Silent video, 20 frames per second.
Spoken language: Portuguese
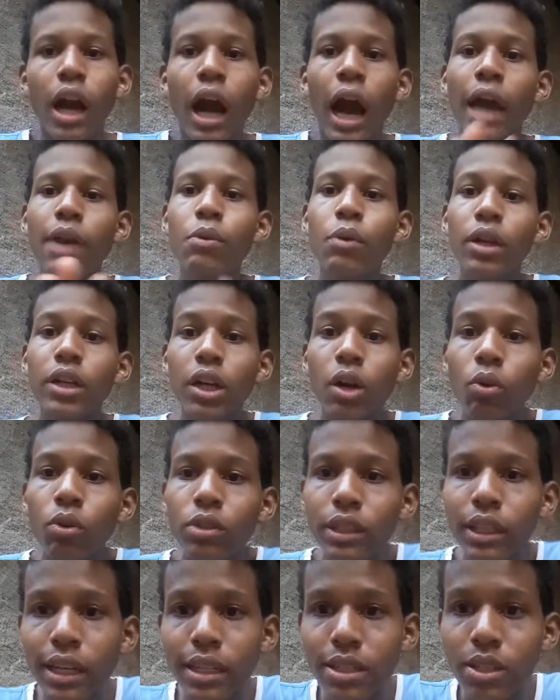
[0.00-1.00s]
Aí o que que
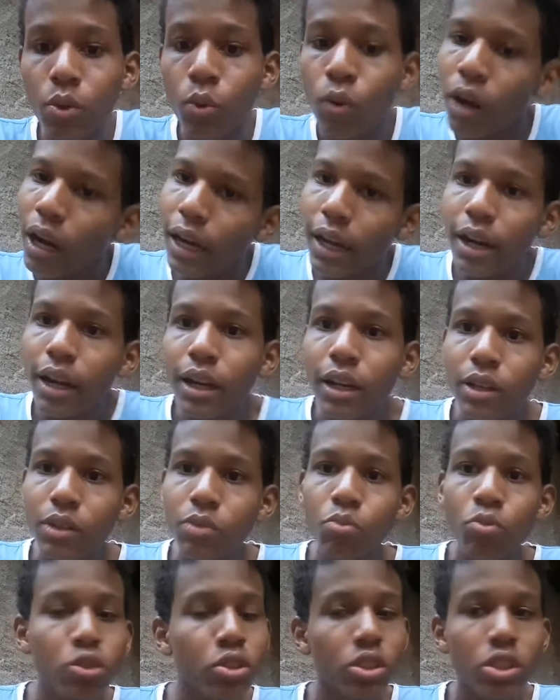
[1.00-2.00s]
acontece? O cara,
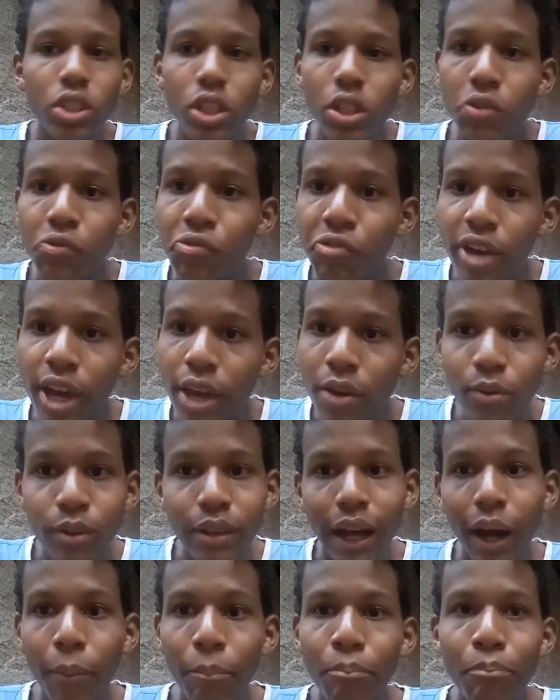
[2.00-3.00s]
muita gente veio,
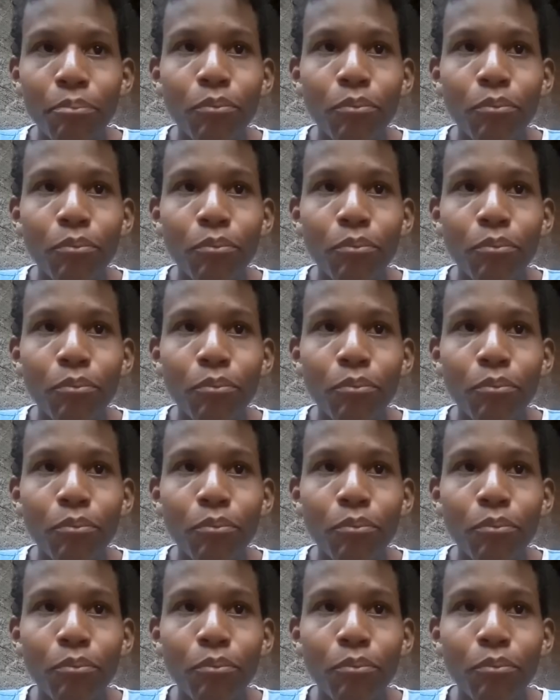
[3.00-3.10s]
tá?